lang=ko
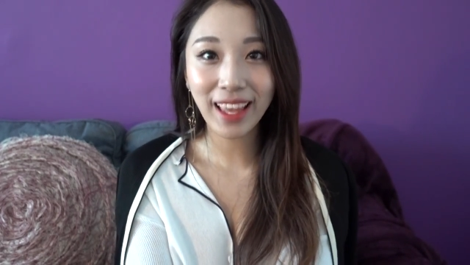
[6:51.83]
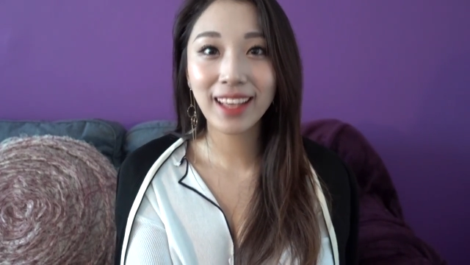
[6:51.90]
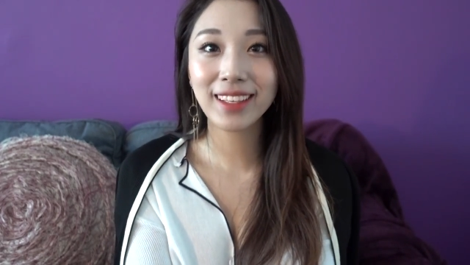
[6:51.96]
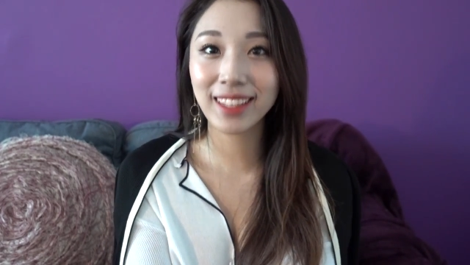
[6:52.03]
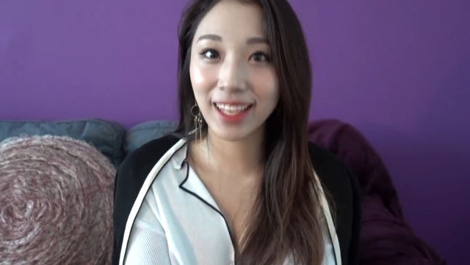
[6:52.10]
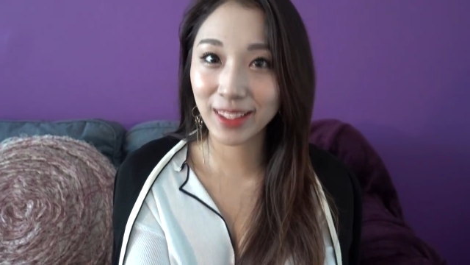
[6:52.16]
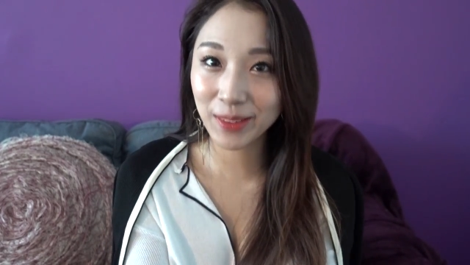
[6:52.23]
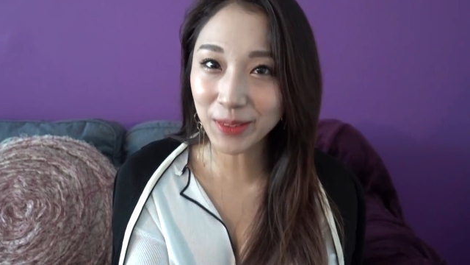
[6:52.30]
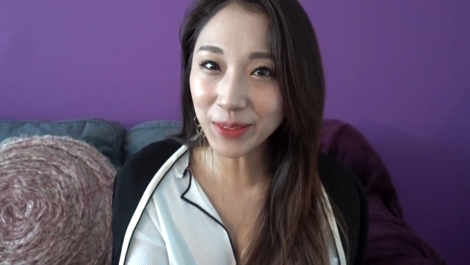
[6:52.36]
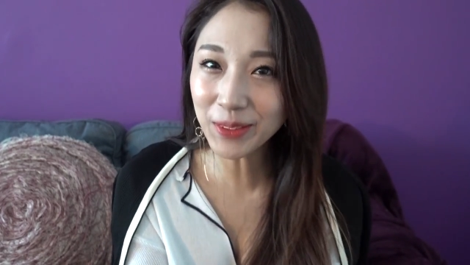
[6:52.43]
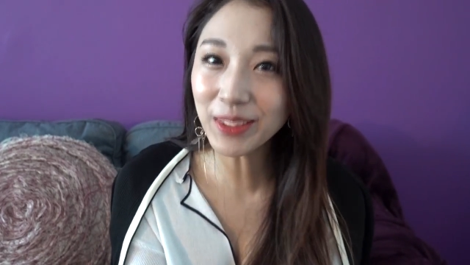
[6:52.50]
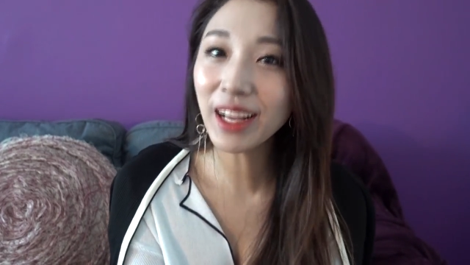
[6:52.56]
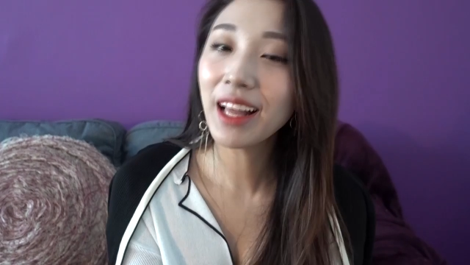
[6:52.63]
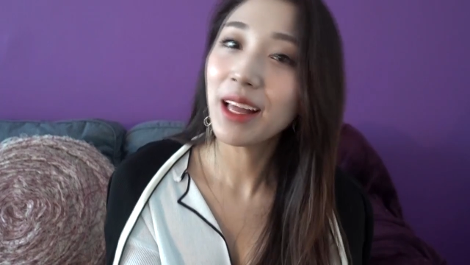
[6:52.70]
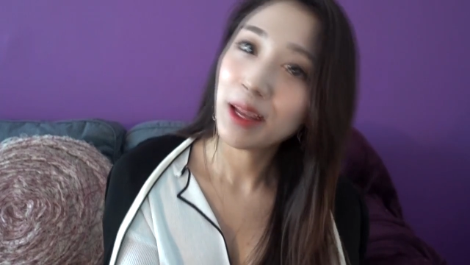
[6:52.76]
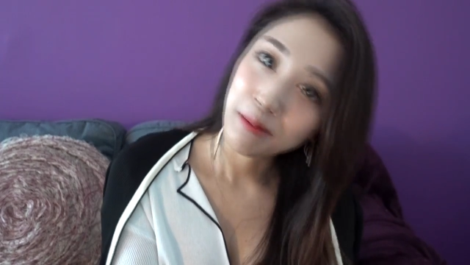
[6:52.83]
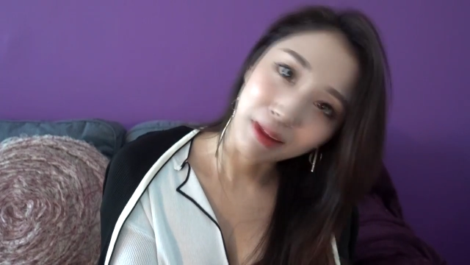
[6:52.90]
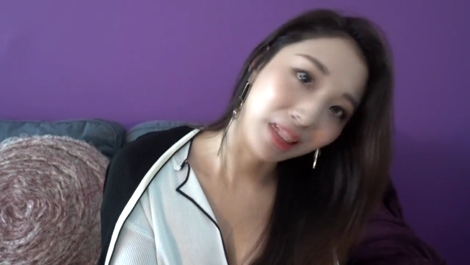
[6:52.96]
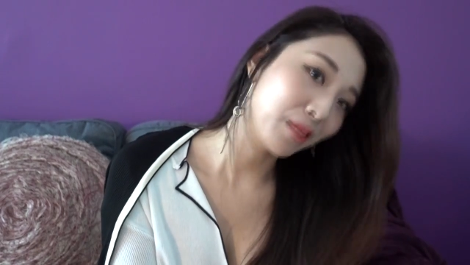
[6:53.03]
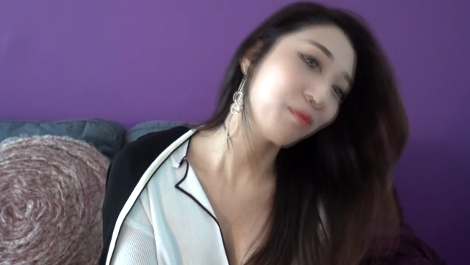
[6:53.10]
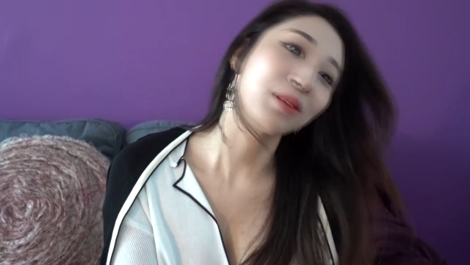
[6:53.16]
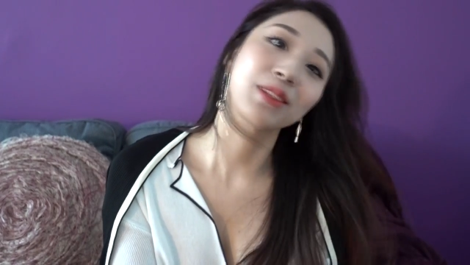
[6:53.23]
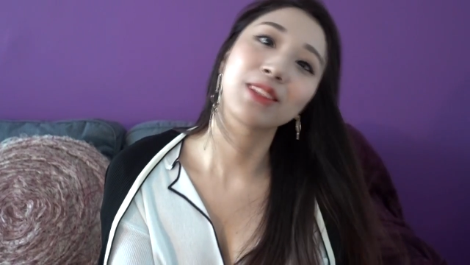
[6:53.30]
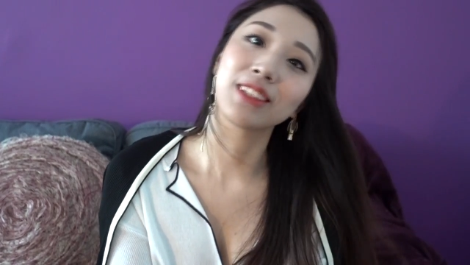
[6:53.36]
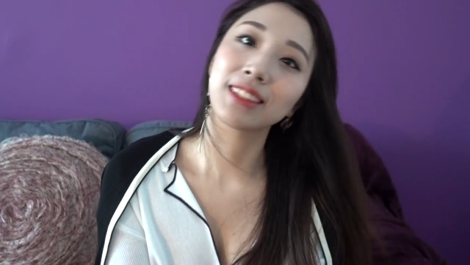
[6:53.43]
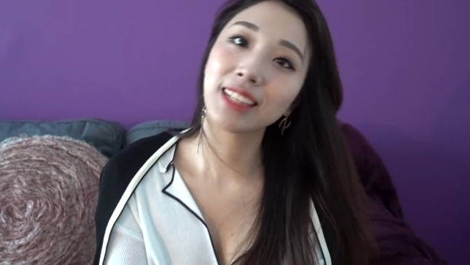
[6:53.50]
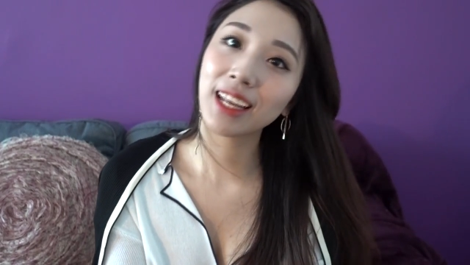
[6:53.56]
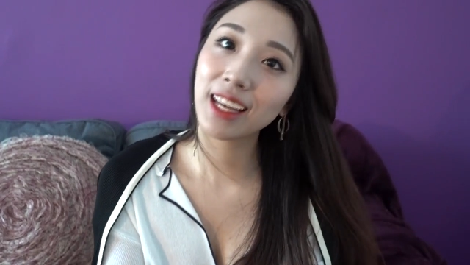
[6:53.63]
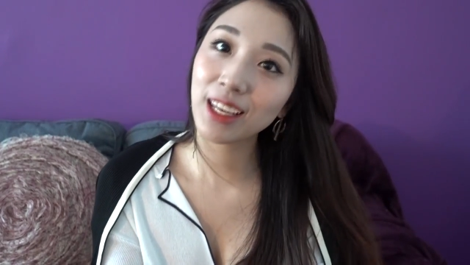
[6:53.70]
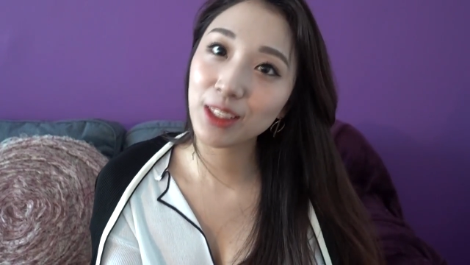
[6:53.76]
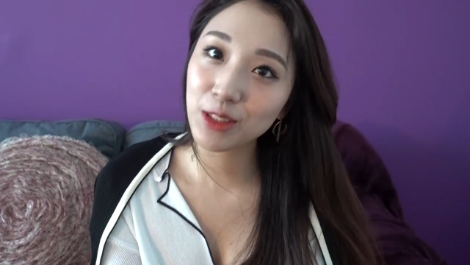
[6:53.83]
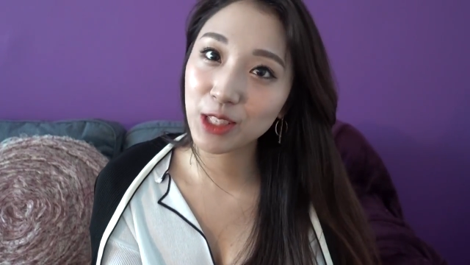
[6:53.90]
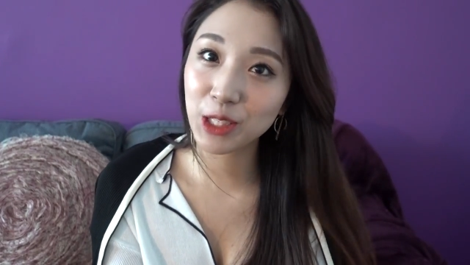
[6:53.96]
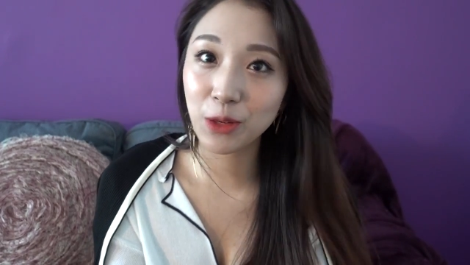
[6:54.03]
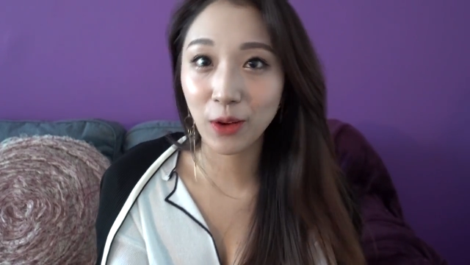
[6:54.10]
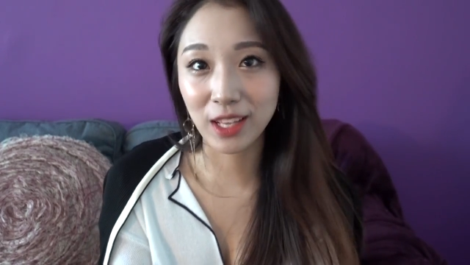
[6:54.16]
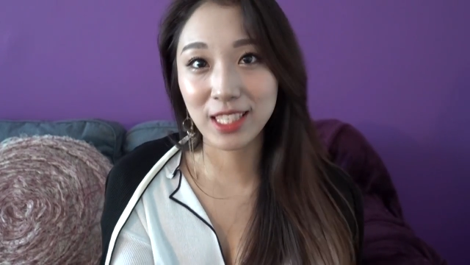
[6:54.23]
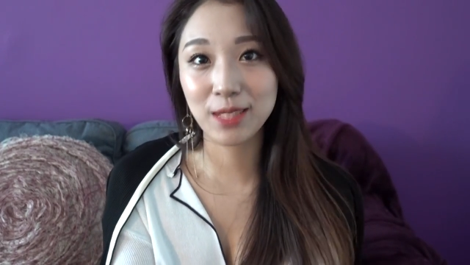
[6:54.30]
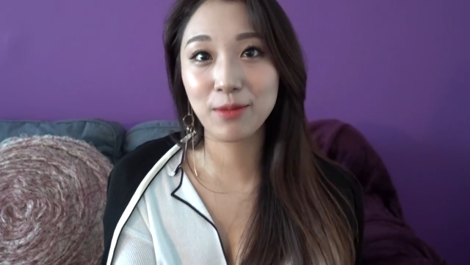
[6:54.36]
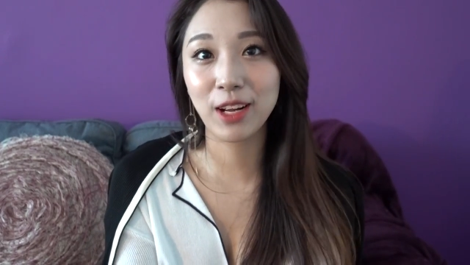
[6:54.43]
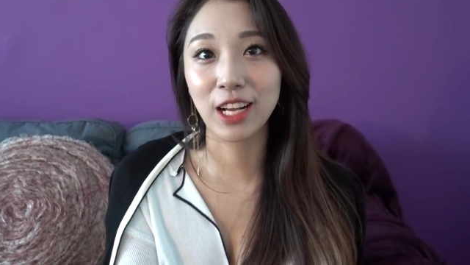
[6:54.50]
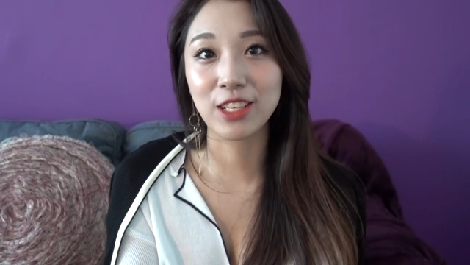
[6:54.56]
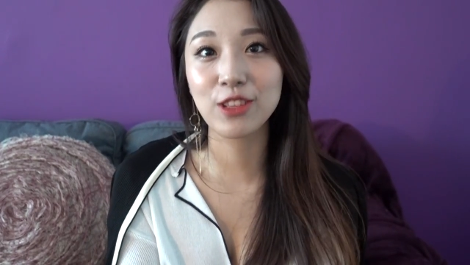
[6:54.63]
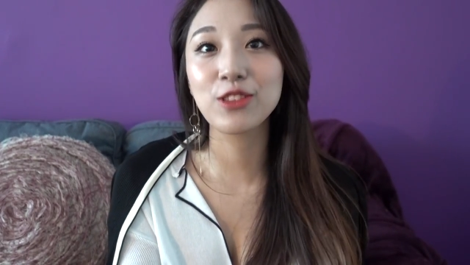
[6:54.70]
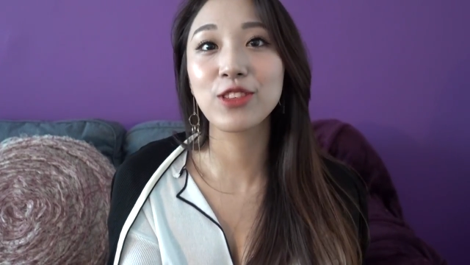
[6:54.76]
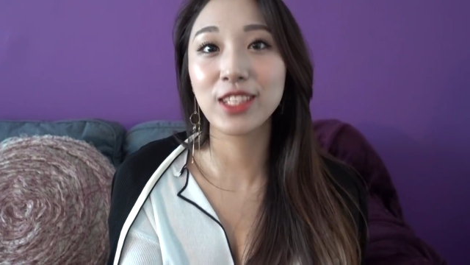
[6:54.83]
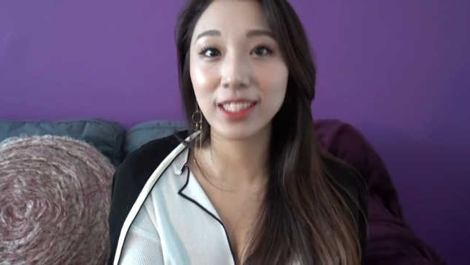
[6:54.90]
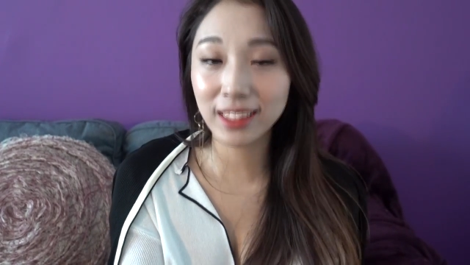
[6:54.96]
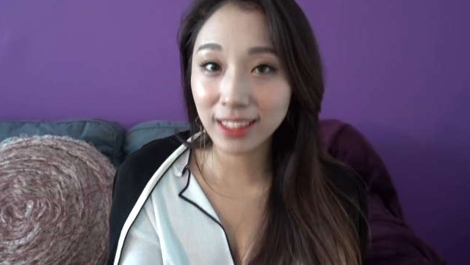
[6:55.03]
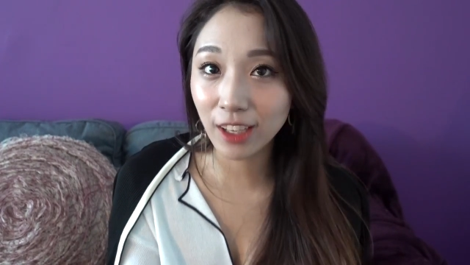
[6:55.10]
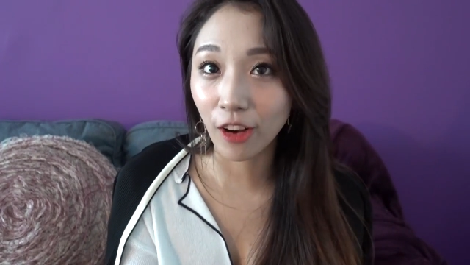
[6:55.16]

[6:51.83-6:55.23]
그래도 많은 분들이 사랑해주시고 관심을 가져주시는